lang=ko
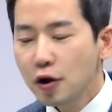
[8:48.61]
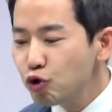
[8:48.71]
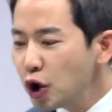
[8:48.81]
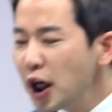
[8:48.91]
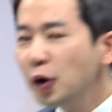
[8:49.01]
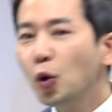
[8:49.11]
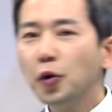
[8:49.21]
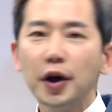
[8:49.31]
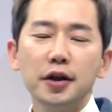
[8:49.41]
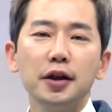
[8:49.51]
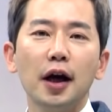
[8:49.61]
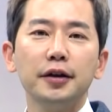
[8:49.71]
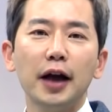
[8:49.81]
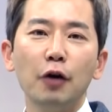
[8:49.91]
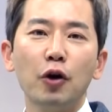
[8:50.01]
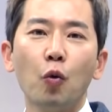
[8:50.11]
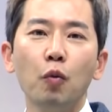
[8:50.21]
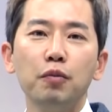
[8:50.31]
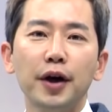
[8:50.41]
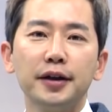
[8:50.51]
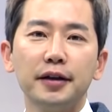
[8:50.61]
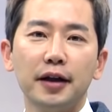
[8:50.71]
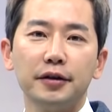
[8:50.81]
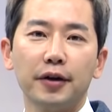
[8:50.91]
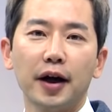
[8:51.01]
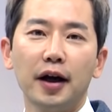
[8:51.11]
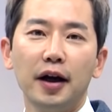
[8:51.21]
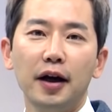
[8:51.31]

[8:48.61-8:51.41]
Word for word: 최소 3시간을 하루에 공부해야 된다는 거야.